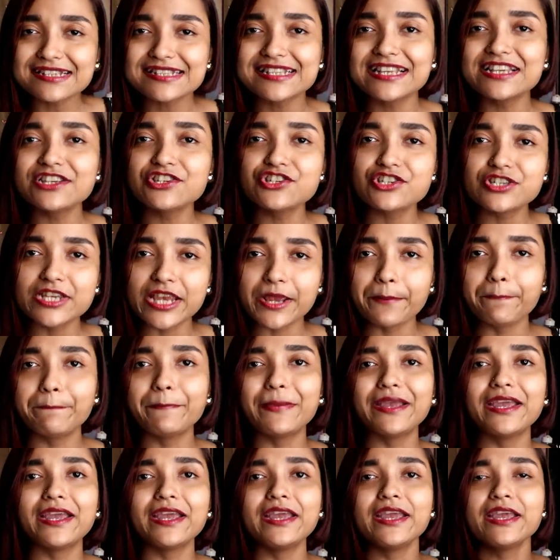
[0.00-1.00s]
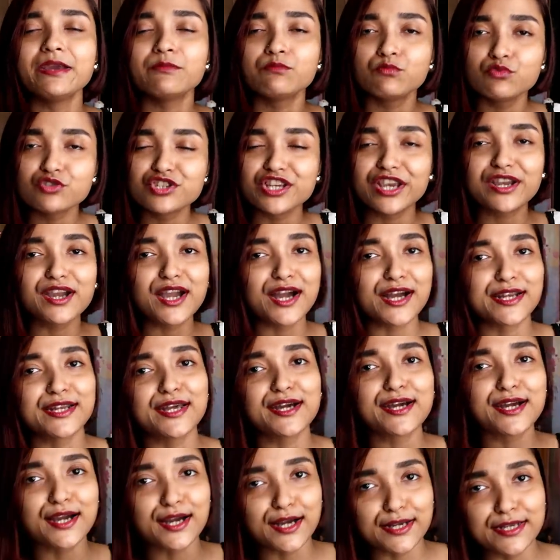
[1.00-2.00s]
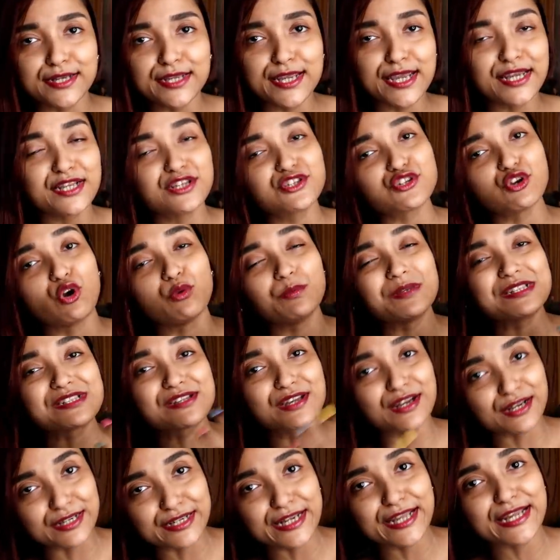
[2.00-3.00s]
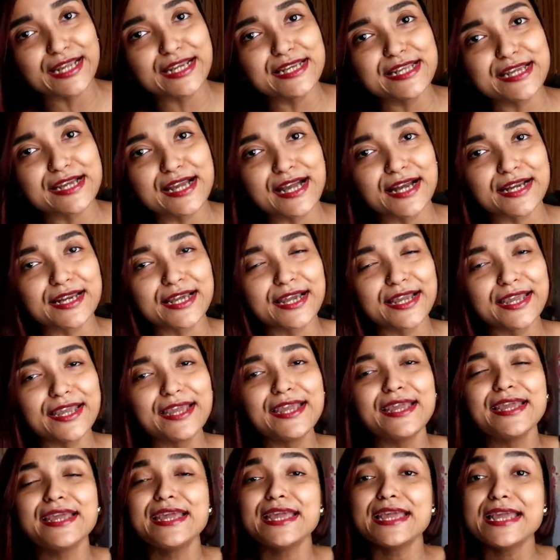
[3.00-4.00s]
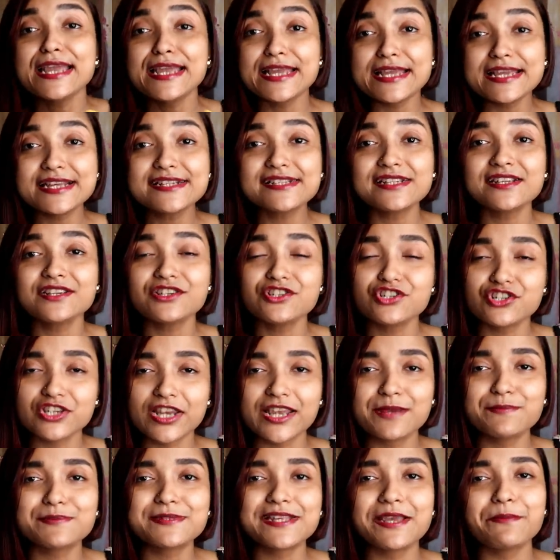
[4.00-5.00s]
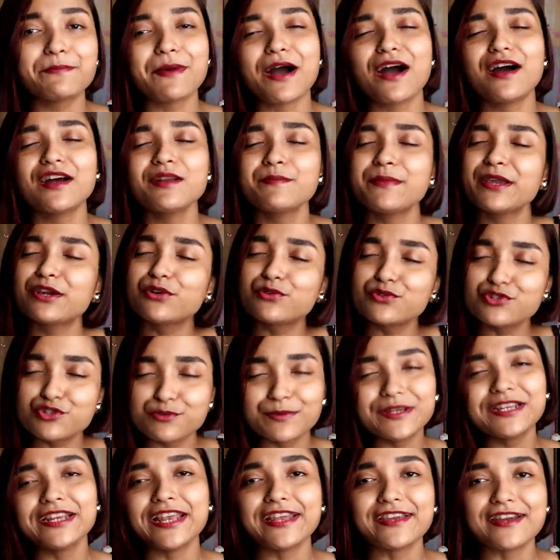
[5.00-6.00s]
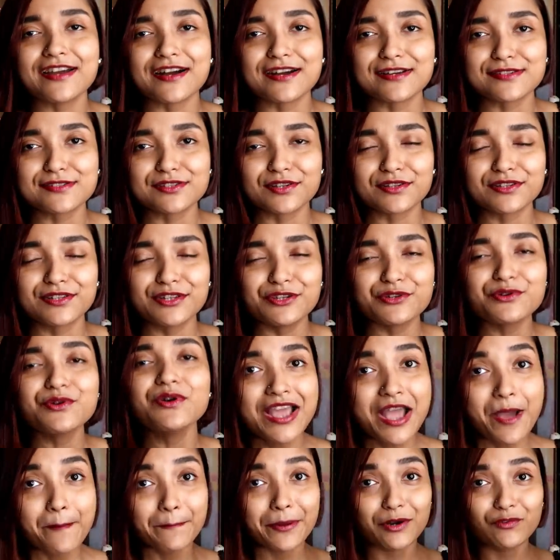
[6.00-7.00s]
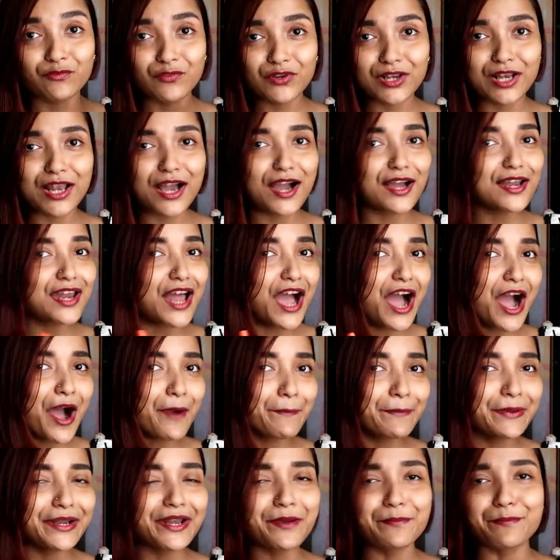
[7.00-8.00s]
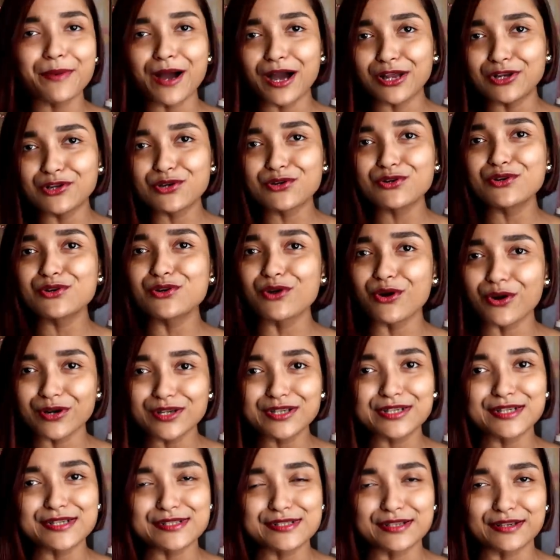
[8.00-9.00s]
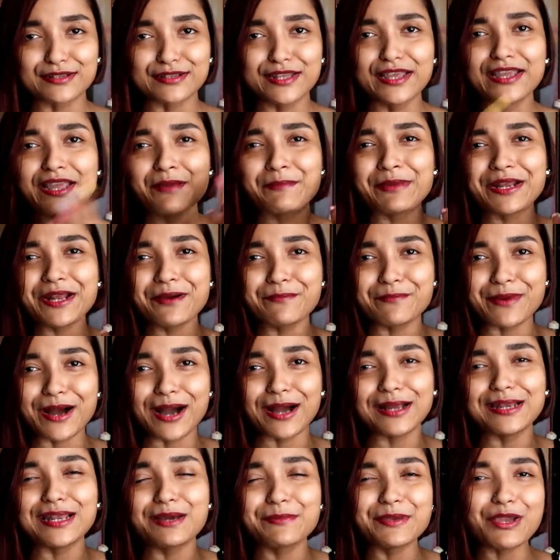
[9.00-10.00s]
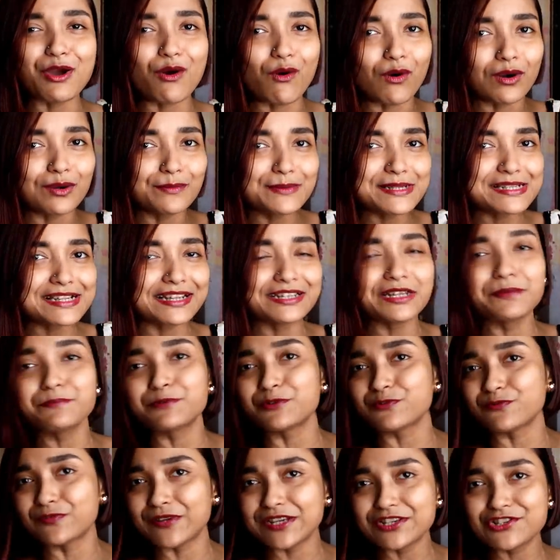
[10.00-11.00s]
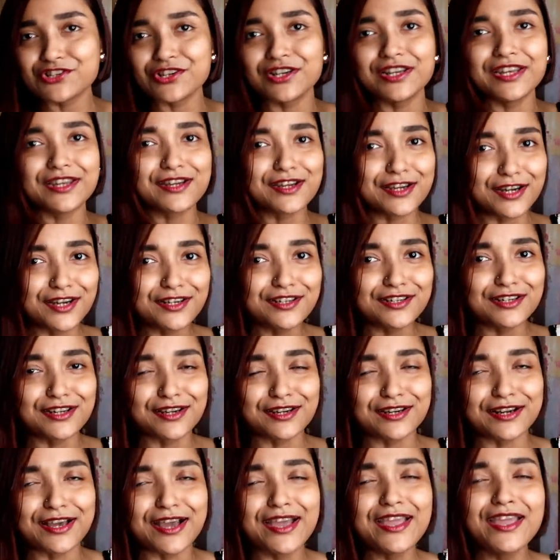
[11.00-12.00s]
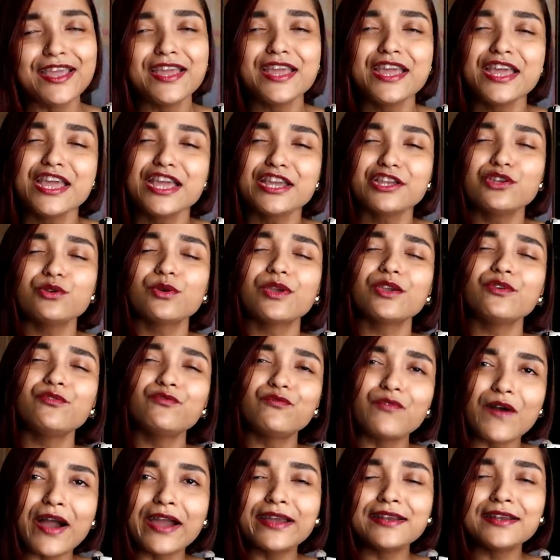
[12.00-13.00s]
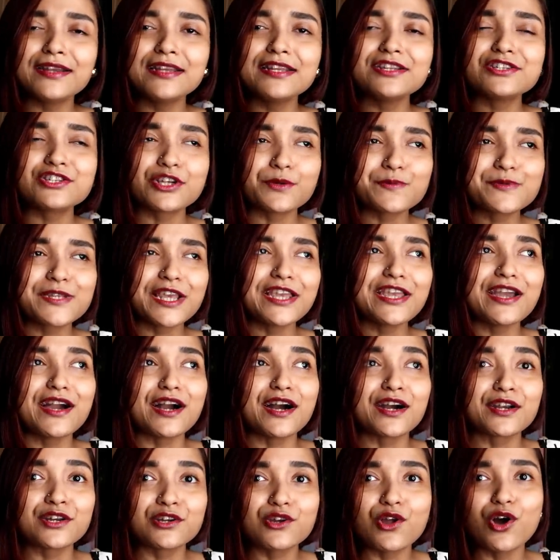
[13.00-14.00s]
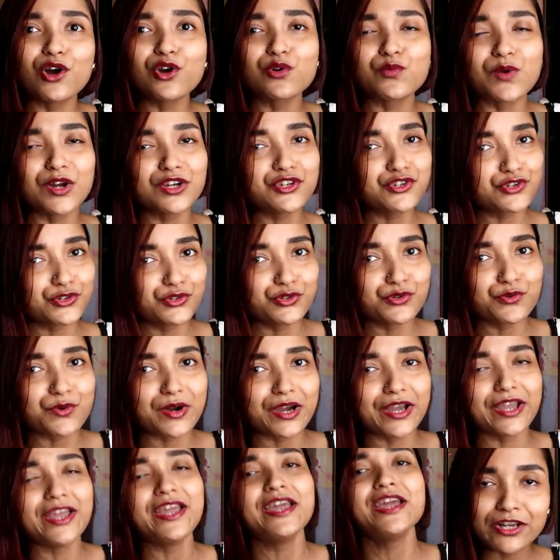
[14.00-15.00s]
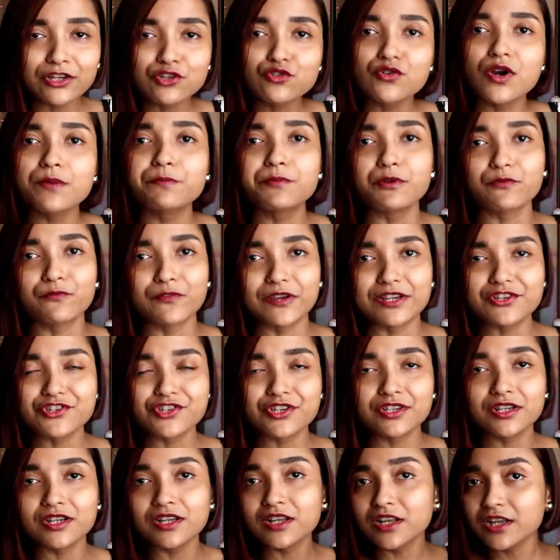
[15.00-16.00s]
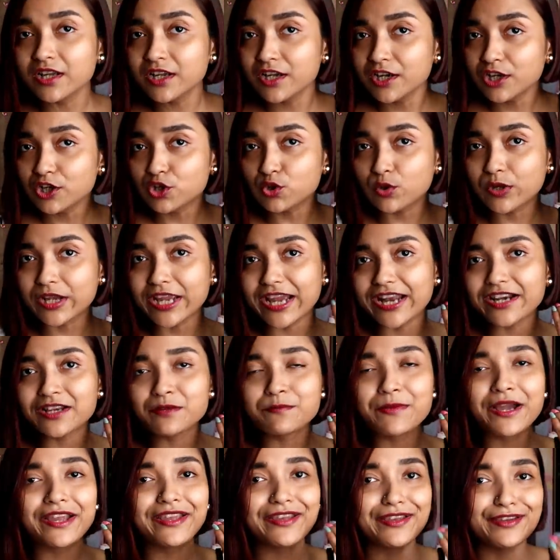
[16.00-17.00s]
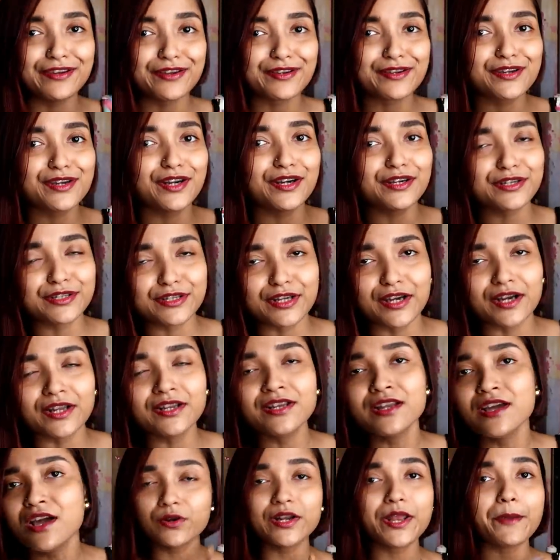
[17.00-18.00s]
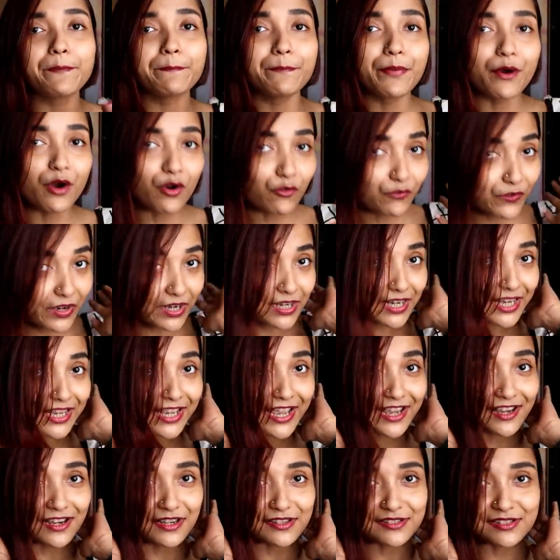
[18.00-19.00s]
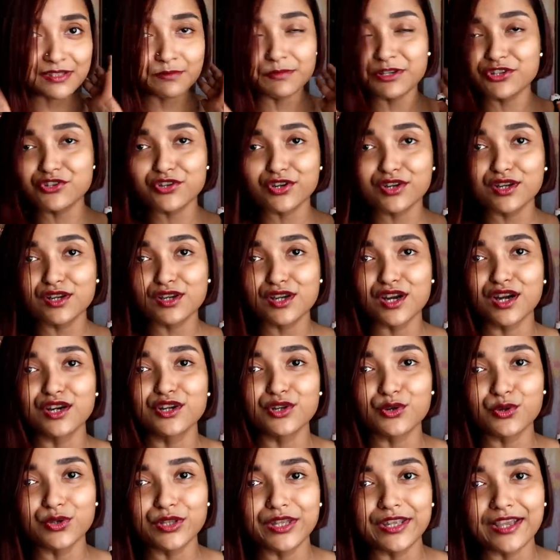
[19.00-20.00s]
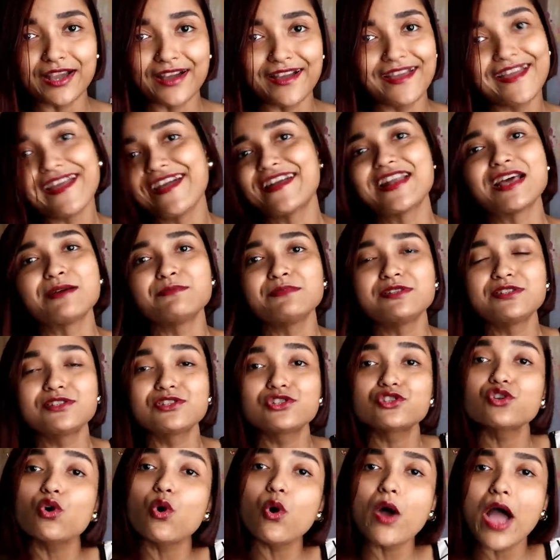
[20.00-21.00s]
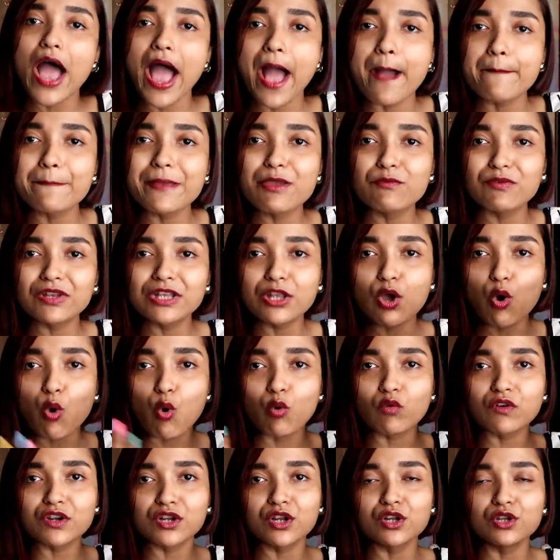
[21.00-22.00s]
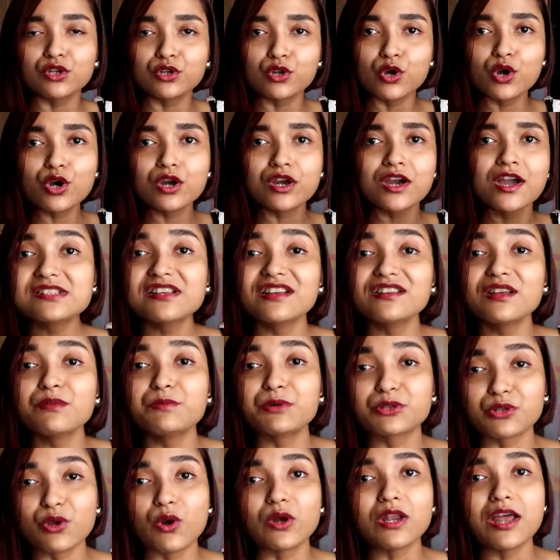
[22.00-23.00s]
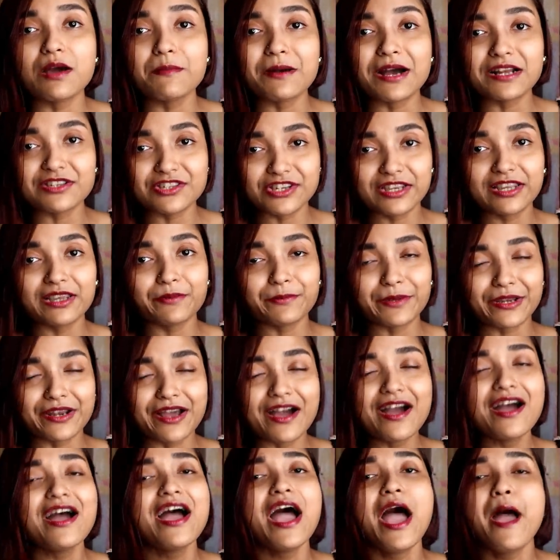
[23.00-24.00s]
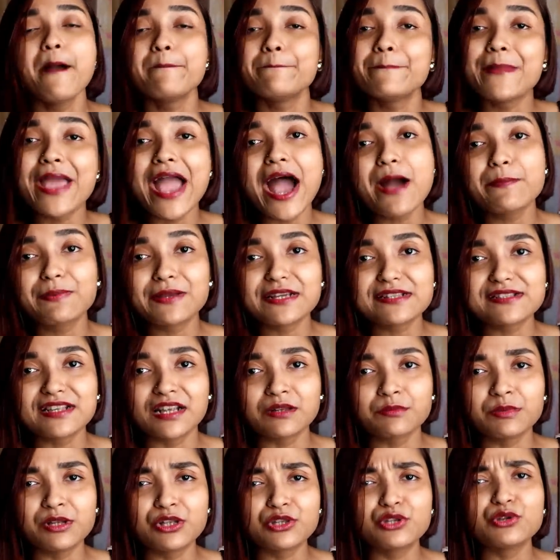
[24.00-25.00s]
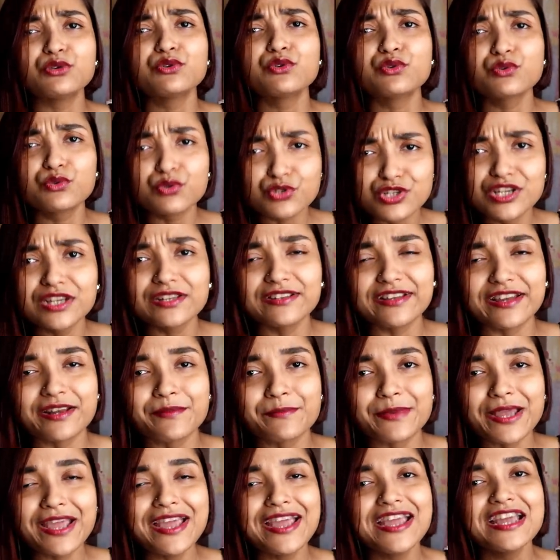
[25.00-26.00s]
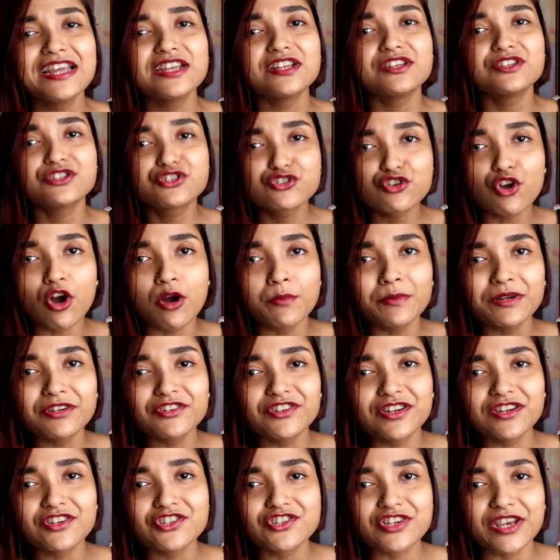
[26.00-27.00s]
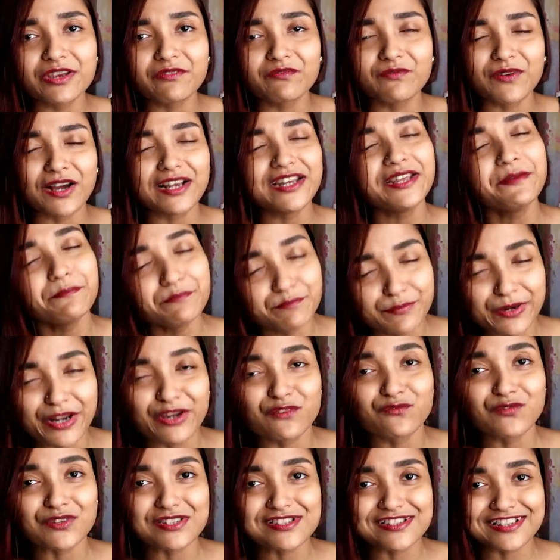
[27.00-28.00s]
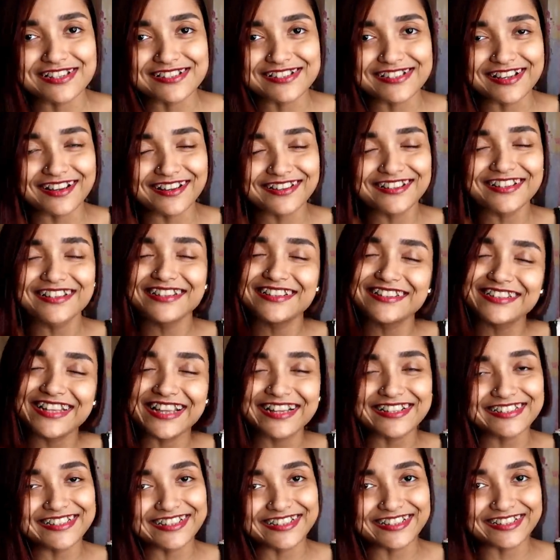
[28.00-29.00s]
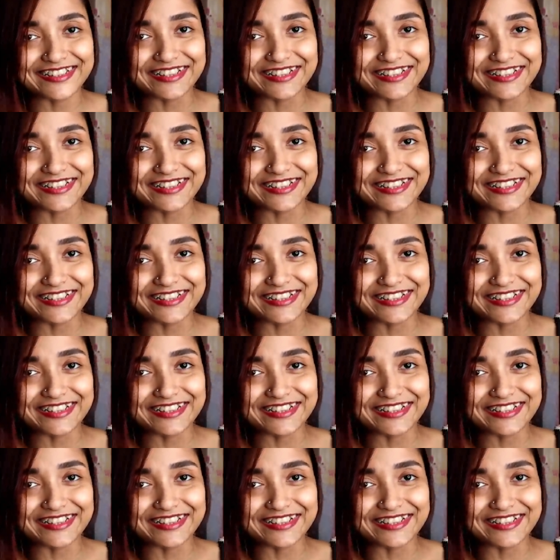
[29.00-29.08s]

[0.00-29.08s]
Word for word: ऐसे शेप में मुझे खाना खानी है 24 घंटे के लिए खाना है इस शेप से बाहर मैं कुछ भी नहीं खा सकती हूँ पर फिलहाल आप मेरे बालों को गौर कर सकते हैं कि मेरा बाल अभी और भी ज़्यादा प्रोफेशनली कट लग रहा है क्योंकि फाइनली जब से ये अनलॉक वन शुरू हुआ है वेंट टू अ प्रोफेशनल टू गेट माई हेयर कट डन उन्होंने परफेक्टली ये असिमेट्रिकल कट को दिया है एंड आई एम सो हैप्पी विद द ओवरऑल लुक ज़्यादा बतौलाबाजी के बिना मैं आपके साथ मिलती हूँ कुछ ही देर में जोमेट्रिक शेप वाली ब्रेकफास्ट के साथ देखते